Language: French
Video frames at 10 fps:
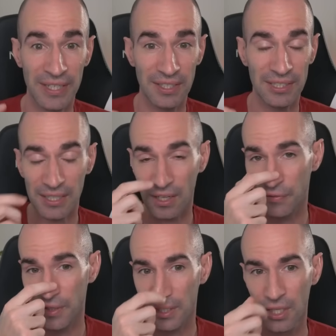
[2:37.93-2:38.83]
avec cette carte
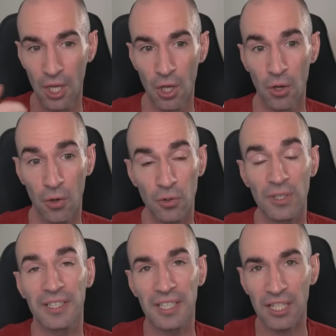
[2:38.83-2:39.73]
graphique
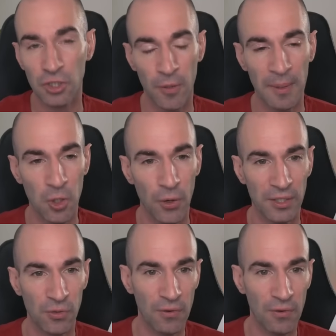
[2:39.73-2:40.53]
qui reste quand même correct.